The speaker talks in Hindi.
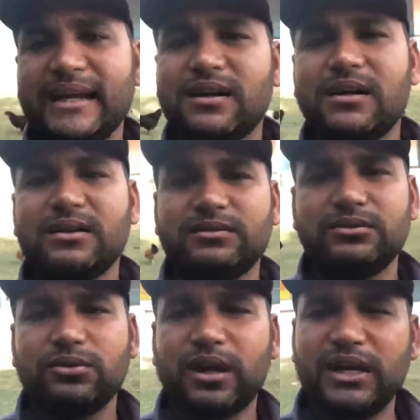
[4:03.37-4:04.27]
हैं
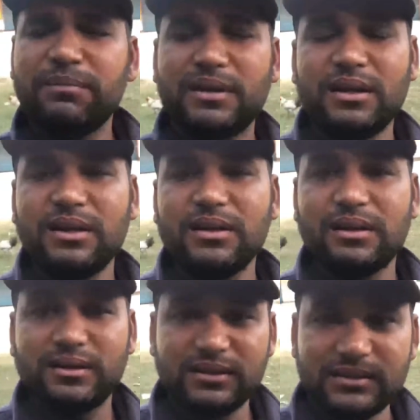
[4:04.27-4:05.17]
दुकानें पर
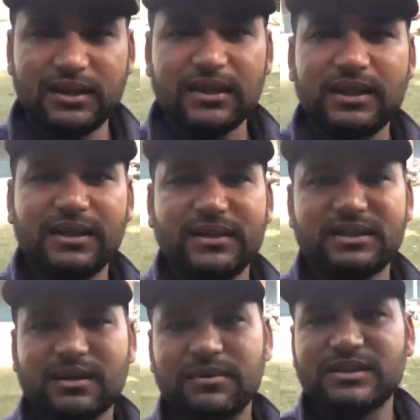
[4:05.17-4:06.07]
इस तरह की नहीं है
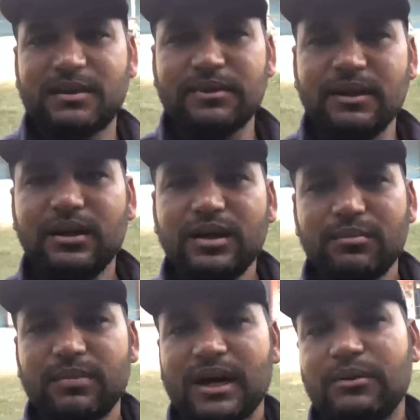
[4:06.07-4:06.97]
चार पांच यहाँ पर
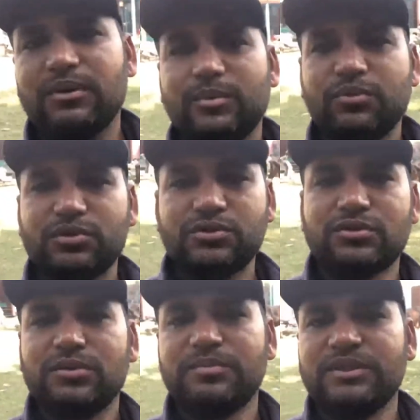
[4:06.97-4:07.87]
बालवर पोस्ट
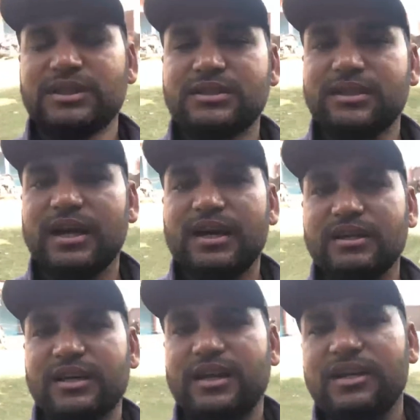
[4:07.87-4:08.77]
ऑफिस या
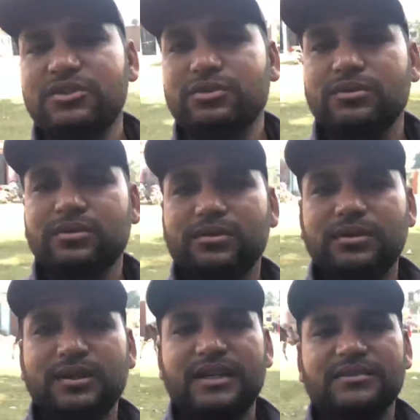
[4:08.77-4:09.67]
किराना
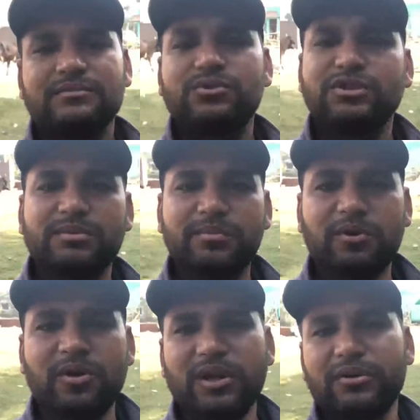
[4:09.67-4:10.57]
स्टोर या कुछ भी
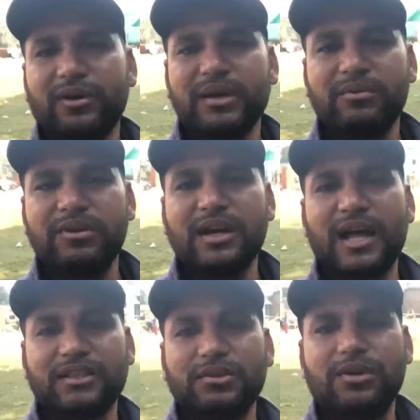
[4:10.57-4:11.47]
पकौड़े वकौड़े बोलो
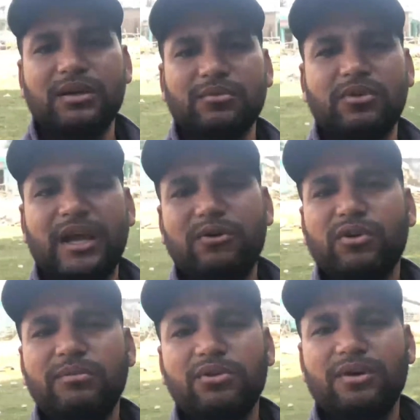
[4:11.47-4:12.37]
खाद की दुकान बोलो या
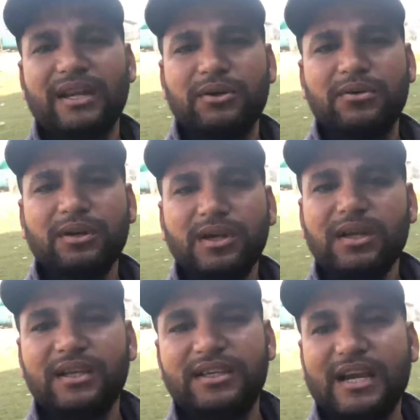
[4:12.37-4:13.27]
कोई भी दुकानें हो
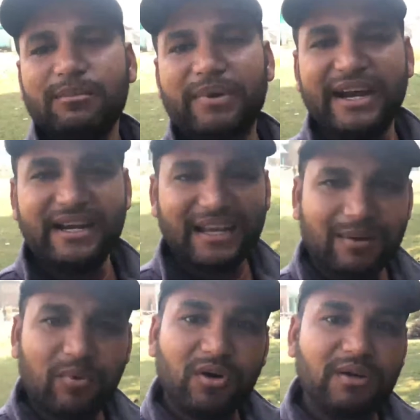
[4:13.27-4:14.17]
या बैठने का
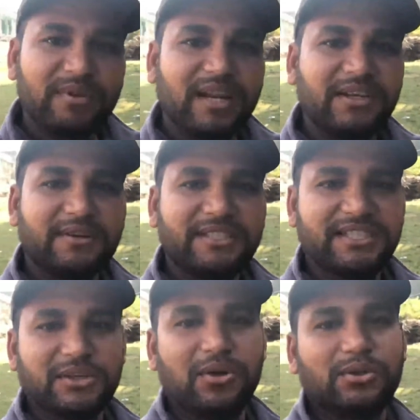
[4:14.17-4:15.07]
माहौल बनाने वाली
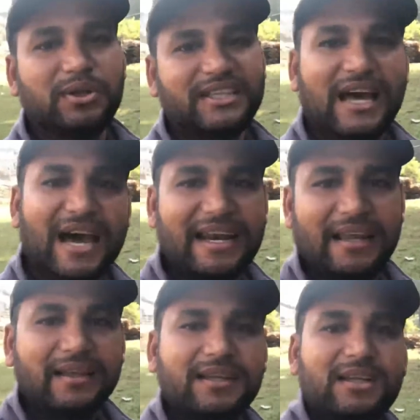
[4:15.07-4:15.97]
जगह हो तो ये धार है
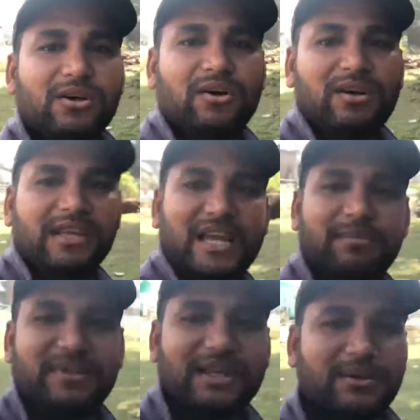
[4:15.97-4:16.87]
और यहीं
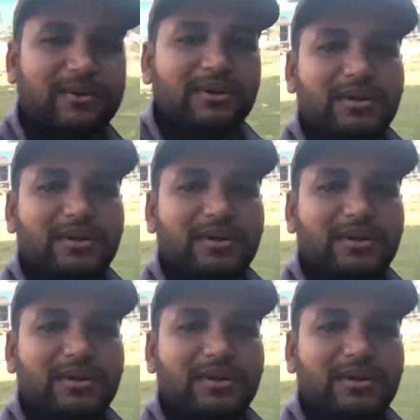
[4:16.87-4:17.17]
पे देखो